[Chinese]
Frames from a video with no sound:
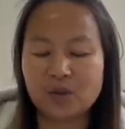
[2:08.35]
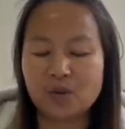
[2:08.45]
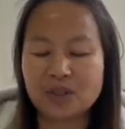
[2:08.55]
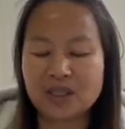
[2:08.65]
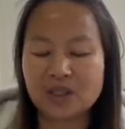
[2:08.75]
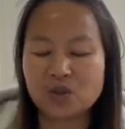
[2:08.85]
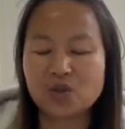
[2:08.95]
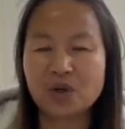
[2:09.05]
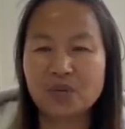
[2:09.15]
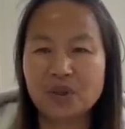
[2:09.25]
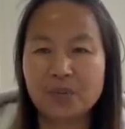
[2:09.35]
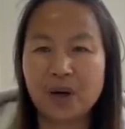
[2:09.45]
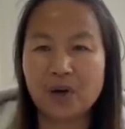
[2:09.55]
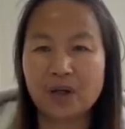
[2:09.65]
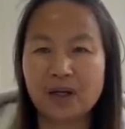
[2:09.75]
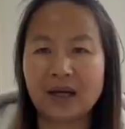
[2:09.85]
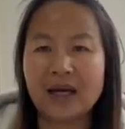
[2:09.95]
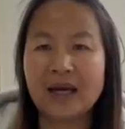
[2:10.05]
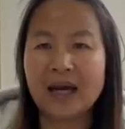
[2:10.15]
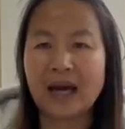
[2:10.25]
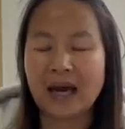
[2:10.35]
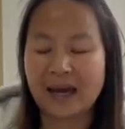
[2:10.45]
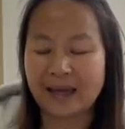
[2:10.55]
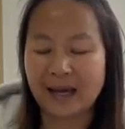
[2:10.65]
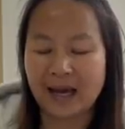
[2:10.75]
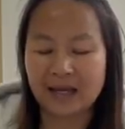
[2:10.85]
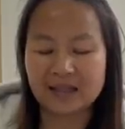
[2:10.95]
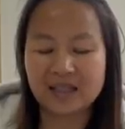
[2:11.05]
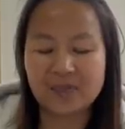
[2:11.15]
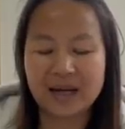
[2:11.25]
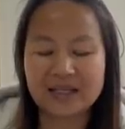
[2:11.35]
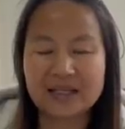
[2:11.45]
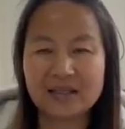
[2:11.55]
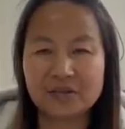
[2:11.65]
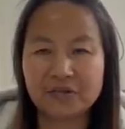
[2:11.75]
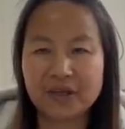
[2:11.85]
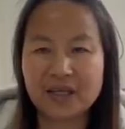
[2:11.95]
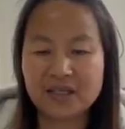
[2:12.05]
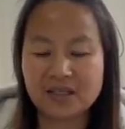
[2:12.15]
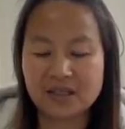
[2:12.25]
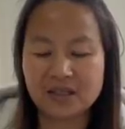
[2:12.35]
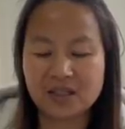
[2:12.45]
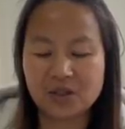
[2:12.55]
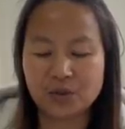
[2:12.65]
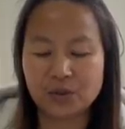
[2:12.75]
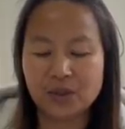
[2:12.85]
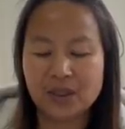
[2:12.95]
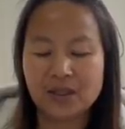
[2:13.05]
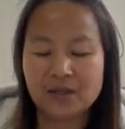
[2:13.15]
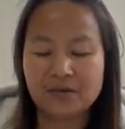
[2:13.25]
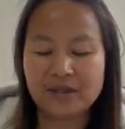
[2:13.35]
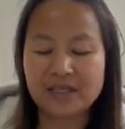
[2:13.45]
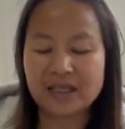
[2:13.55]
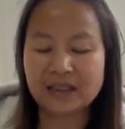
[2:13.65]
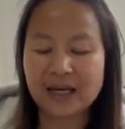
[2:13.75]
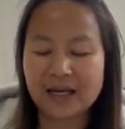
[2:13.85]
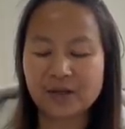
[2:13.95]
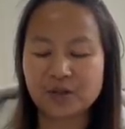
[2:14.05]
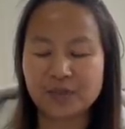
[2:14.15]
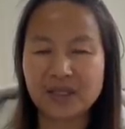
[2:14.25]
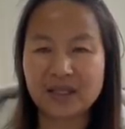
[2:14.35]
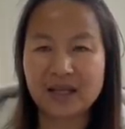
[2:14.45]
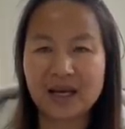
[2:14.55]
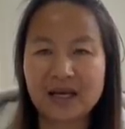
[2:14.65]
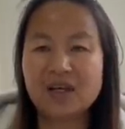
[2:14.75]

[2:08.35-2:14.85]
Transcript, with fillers: 郭先生专门爆料了海航七八七的飞行记录，飞机上大概有什么人呢？